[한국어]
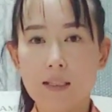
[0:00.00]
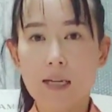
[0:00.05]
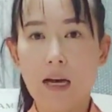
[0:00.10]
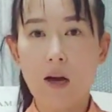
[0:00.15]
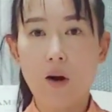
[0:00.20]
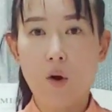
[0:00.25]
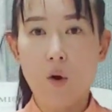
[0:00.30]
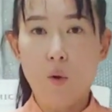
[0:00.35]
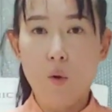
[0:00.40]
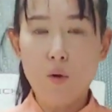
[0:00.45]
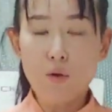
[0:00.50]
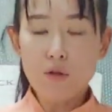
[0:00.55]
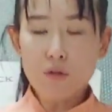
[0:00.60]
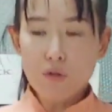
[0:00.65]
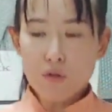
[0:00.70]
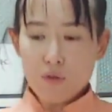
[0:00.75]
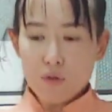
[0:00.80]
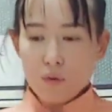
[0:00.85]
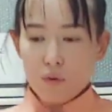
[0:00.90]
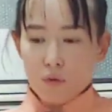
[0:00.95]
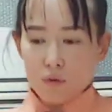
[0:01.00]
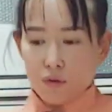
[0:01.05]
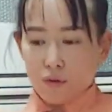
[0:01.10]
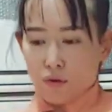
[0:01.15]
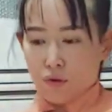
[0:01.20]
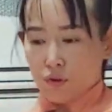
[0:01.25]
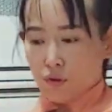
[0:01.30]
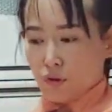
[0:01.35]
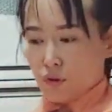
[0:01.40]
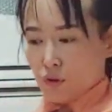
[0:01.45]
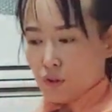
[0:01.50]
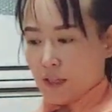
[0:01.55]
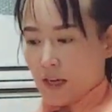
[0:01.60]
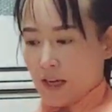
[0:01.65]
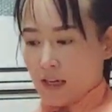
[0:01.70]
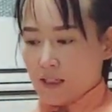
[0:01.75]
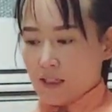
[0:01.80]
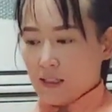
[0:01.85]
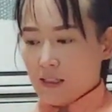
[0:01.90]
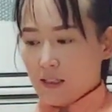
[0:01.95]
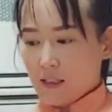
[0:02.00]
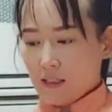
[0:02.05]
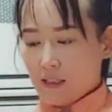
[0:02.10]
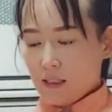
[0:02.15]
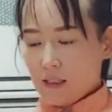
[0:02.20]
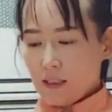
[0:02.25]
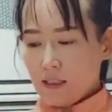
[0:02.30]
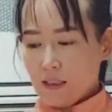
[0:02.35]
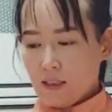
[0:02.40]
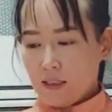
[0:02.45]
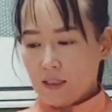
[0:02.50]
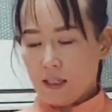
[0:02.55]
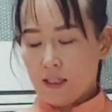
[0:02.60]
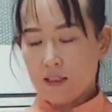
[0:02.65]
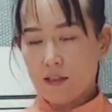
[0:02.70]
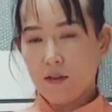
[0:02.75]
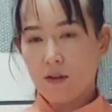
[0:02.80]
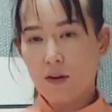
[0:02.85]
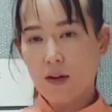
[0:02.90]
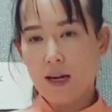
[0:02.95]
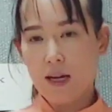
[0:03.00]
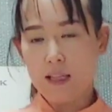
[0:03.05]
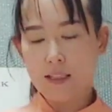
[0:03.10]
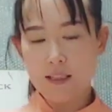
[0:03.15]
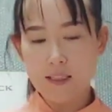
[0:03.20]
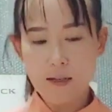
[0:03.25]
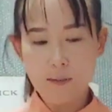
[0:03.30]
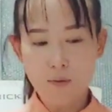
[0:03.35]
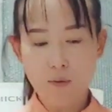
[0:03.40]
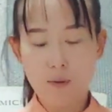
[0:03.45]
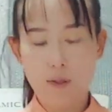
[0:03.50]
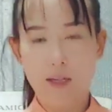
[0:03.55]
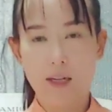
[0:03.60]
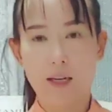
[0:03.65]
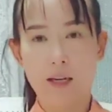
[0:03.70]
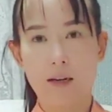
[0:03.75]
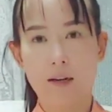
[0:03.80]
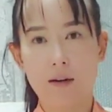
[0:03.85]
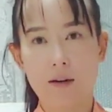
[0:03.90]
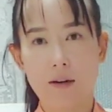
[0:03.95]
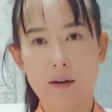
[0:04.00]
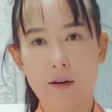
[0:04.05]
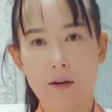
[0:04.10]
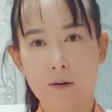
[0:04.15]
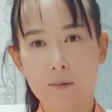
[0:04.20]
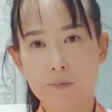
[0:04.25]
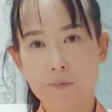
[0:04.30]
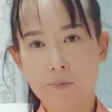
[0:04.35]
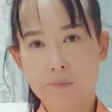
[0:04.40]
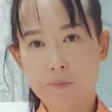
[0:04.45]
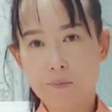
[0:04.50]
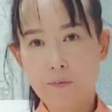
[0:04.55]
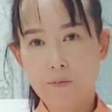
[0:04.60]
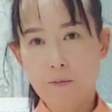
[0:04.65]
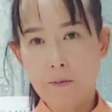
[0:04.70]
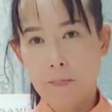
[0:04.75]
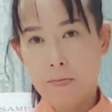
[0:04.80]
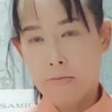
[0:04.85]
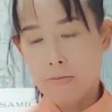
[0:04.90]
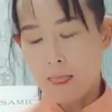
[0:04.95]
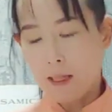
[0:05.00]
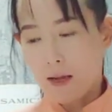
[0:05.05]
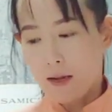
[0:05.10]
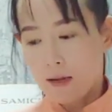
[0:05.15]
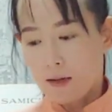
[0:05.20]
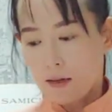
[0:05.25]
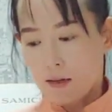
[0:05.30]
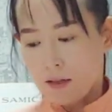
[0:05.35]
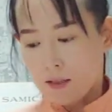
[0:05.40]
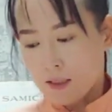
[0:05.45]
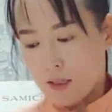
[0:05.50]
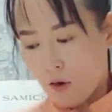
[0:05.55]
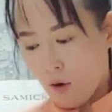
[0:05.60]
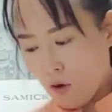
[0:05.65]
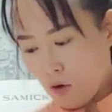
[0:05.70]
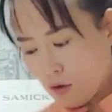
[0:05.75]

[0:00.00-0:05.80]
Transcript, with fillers: 자, 오른쪽으로 다리를 해서 앉아 볼게요. 자,